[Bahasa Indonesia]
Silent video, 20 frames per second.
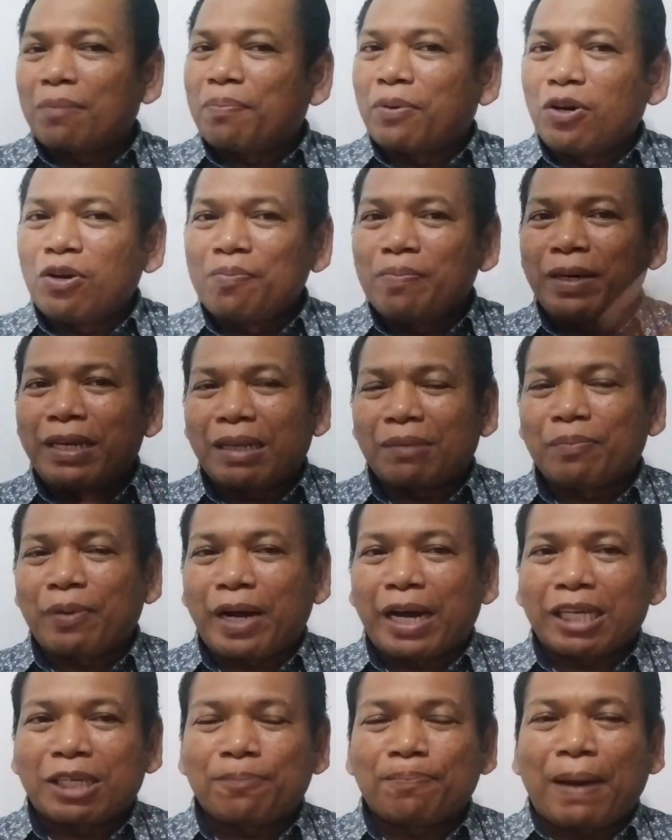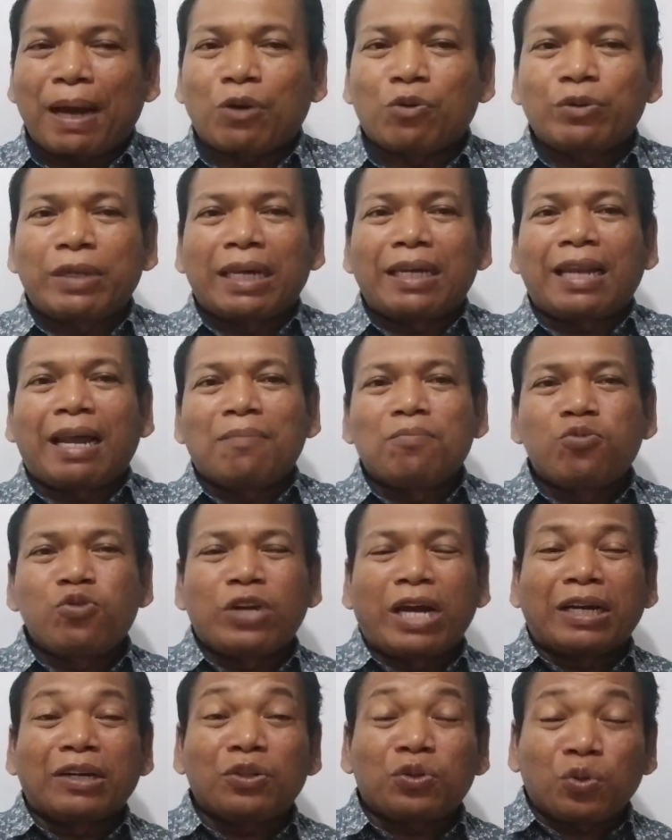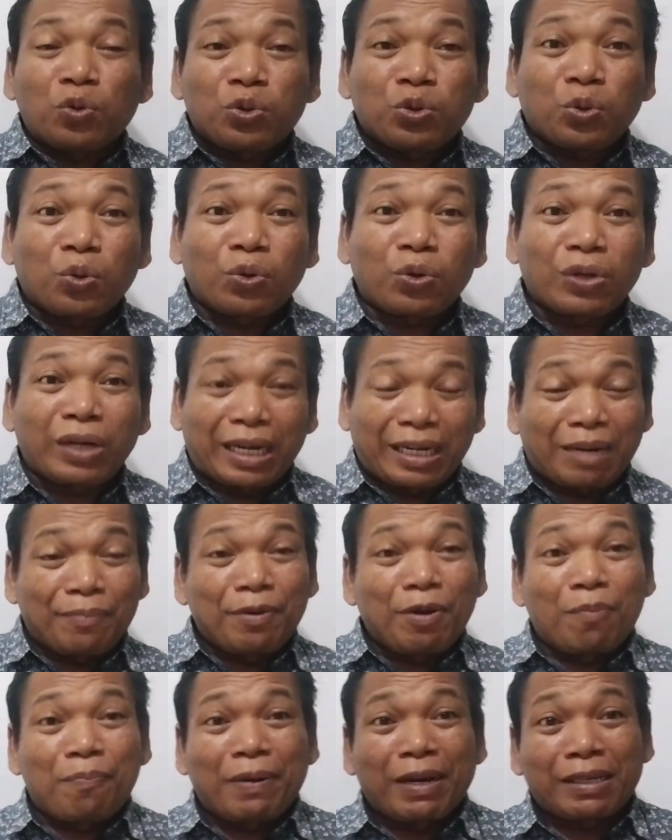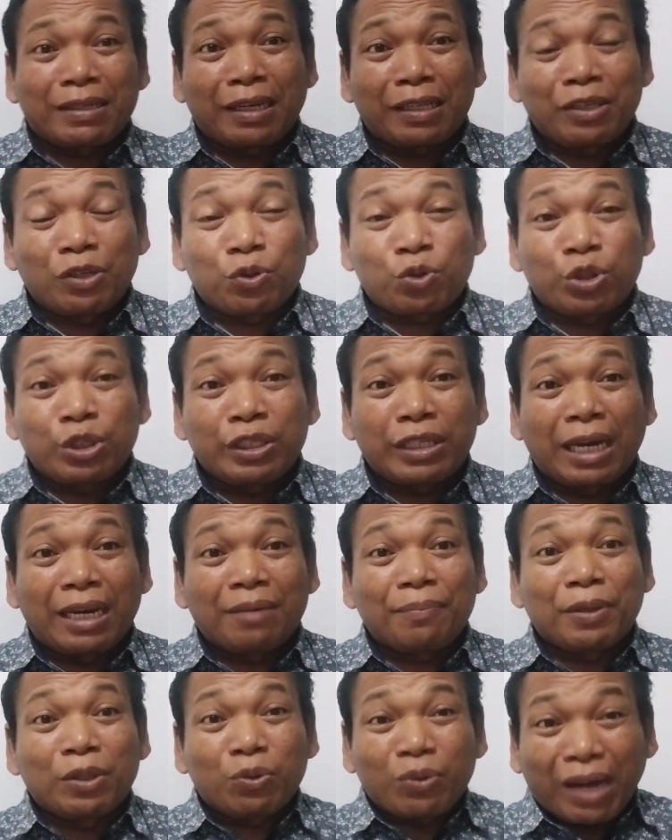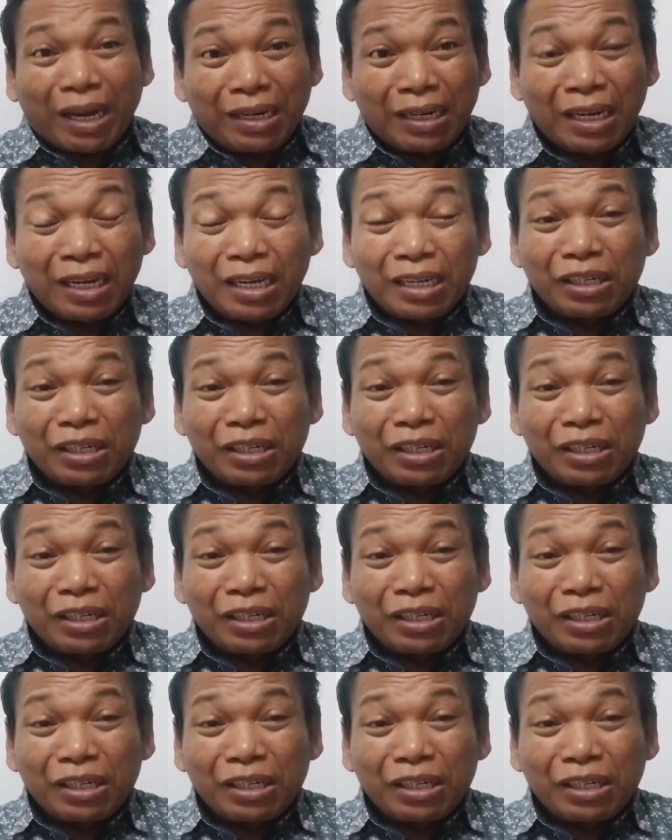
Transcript: belum melihat bekas paku dan lambung yang ditusuk karena memang pada saat Yesus disalib itu kan